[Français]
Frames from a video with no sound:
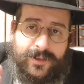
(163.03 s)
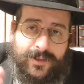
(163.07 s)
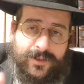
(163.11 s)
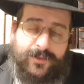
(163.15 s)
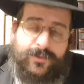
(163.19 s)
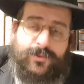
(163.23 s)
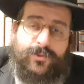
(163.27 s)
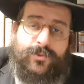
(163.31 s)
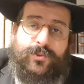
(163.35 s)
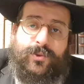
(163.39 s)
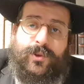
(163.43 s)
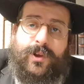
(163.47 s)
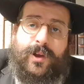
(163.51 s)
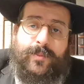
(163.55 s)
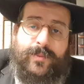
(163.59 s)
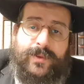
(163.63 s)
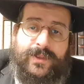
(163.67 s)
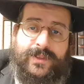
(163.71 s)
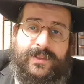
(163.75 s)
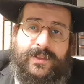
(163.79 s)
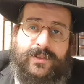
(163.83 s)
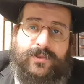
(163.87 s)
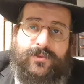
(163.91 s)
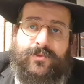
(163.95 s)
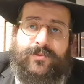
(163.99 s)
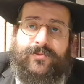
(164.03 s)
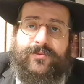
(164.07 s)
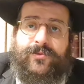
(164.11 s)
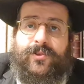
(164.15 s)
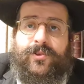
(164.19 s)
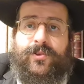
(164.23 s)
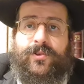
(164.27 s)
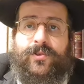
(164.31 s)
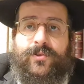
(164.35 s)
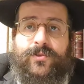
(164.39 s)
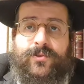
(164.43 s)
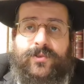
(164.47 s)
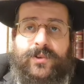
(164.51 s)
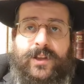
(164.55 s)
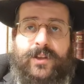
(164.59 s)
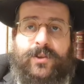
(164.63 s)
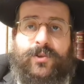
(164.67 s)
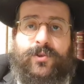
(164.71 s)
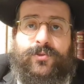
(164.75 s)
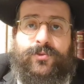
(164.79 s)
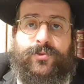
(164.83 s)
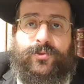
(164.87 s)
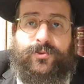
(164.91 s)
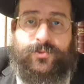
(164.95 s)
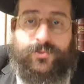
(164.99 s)
et de te rabaisser devant la
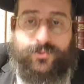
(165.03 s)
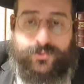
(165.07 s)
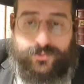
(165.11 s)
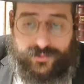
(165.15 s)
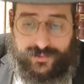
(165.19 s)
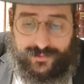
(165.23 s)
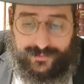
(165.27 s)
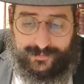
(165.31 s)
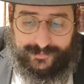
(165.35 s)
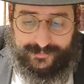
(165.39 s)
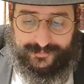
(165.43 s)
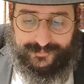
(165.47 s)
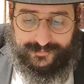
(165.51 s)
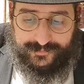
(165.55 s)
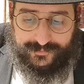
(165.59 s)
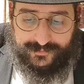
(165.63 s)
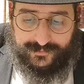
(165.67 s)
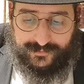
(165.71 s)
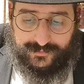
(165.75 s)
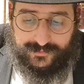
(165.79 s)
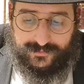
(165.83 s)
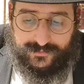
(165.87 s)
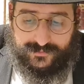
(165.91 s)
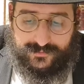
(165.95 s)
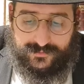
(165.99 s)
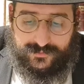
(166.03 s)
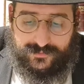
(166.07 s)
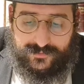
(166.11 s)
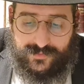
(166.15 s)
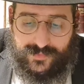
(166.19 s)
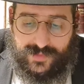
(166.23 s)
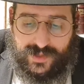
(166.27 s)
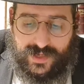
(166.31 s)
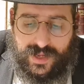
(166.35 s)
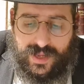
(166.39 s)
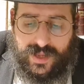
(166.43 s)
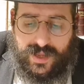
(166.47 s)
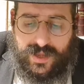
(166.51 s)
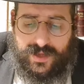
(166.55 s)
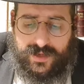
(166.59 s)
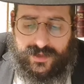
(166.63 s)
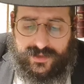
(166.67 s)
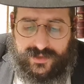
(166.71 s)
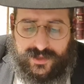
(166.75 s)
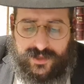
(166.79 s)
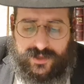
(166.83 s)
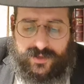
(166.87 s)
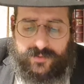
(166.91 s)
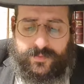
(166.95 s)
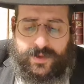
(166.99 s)
grandeur de
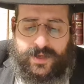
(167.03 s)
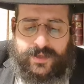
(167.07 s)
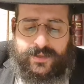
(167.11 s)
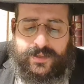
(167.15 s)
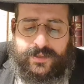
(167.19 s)
Dieu.